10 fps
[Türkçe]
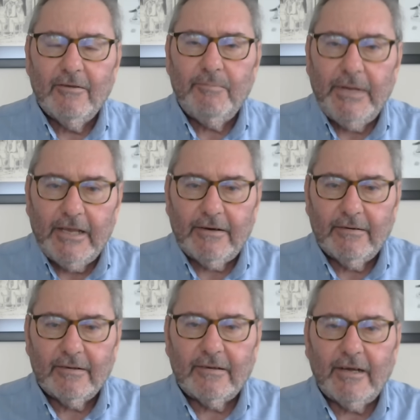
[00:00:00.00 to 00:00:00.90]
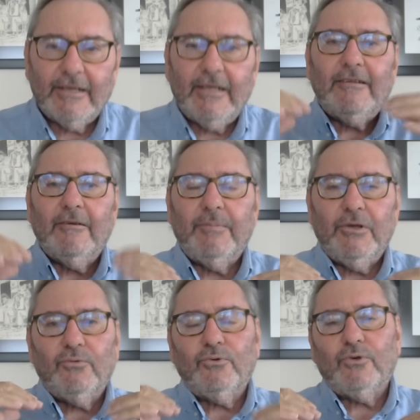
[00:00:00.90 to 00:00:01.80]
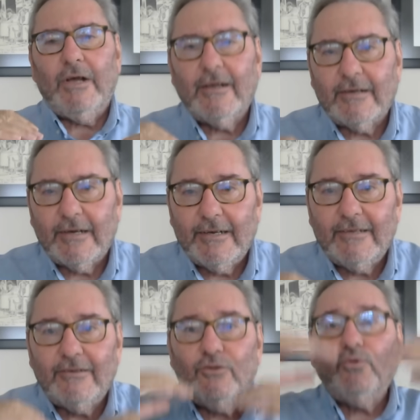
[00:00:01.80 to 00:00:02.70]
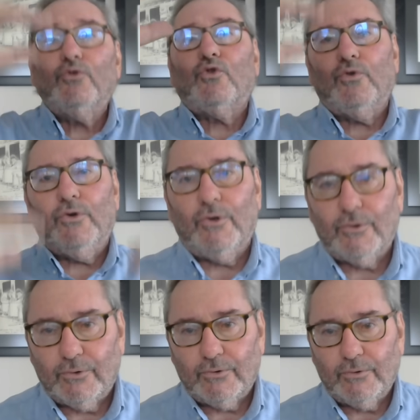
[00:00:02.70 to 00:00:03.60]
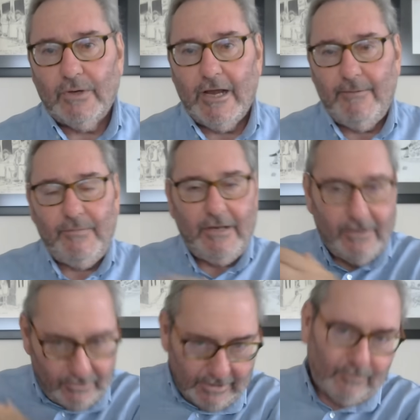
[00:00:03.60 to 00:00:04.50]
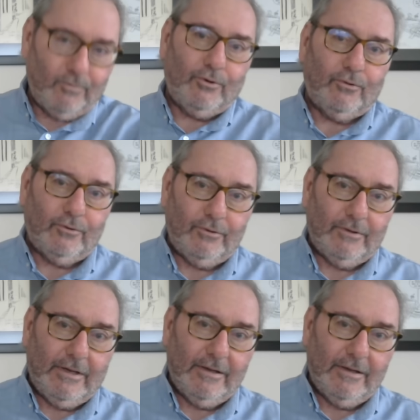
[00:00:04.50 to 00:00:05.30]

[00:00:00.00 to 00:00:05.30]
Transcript: bir kanadı, bir uçağın kanadını uçuruyoruz. Hem de jet motoruyla.